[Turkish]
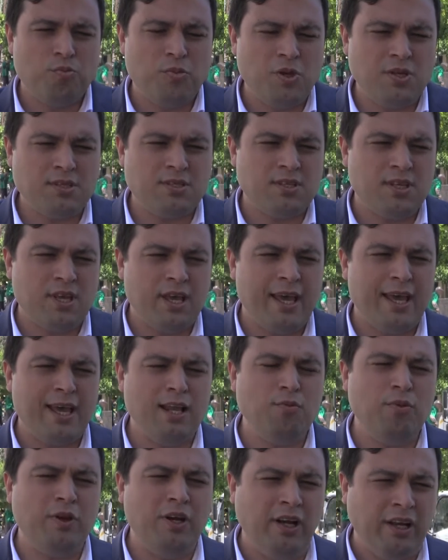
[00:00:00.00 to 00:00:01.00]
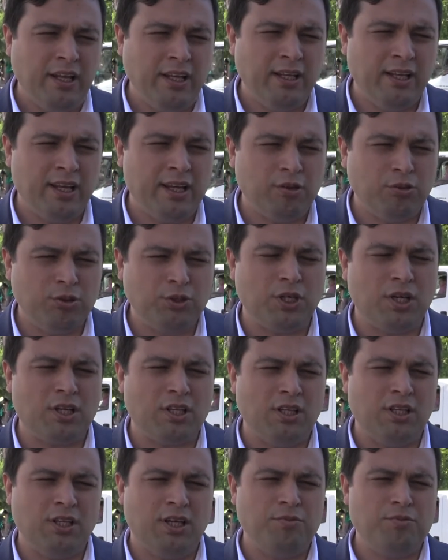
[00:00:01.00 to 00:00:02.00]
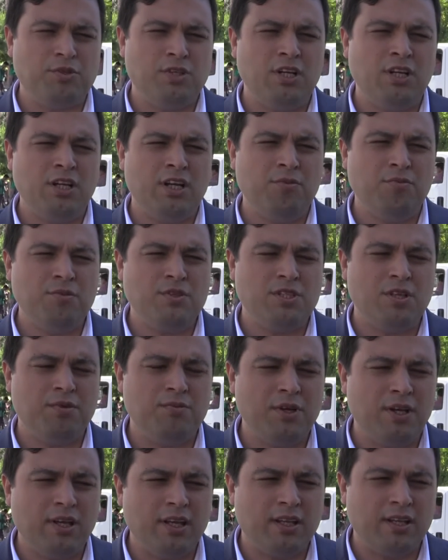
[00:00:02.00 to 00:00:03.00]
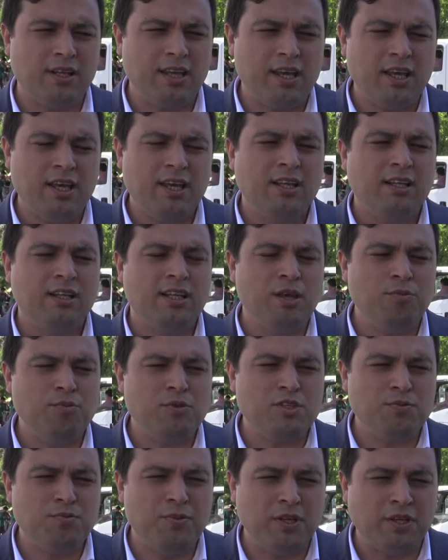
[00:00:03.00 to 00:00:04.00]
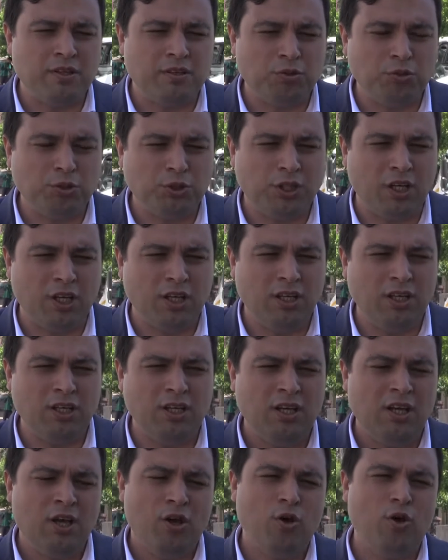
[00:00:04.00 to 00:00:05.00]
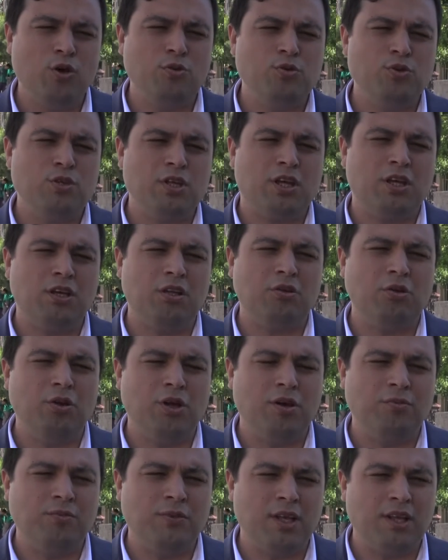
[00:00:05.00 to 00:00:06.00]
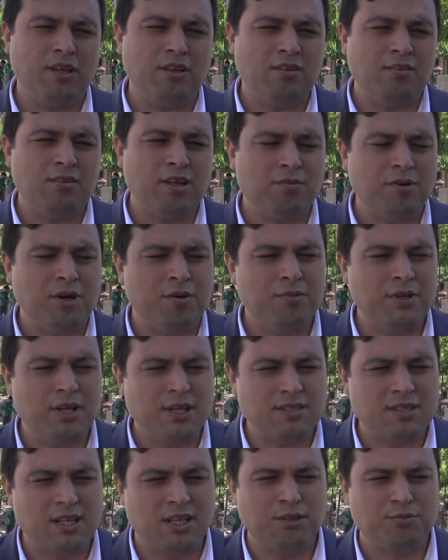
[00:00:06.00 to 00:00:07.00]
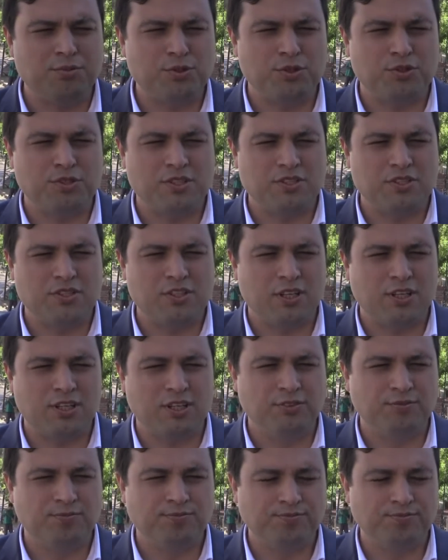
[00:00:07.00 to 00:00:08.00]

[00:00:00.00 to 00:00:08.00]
Biz el birliğiyle Uşaklı hemşerilerimizle birlikte temiz bir uşağı önümüzdeki dönemde tamamıyla sağlamış olacağız inşallah.